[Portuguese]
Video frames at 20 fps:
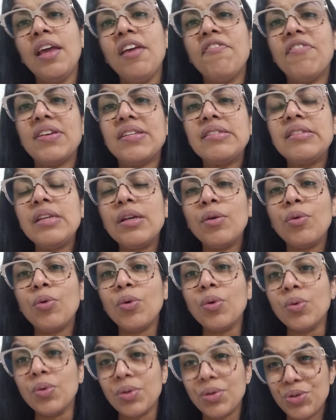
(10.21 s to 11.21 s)

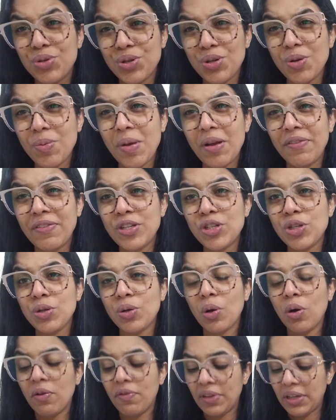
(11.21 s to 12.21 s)
versículo de número
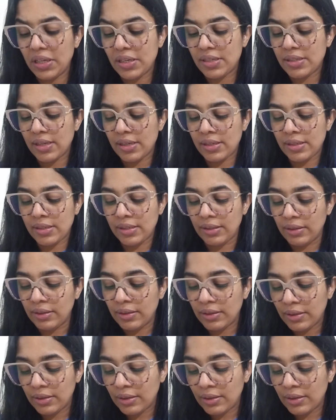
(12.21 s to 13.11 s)
29, que diz assim: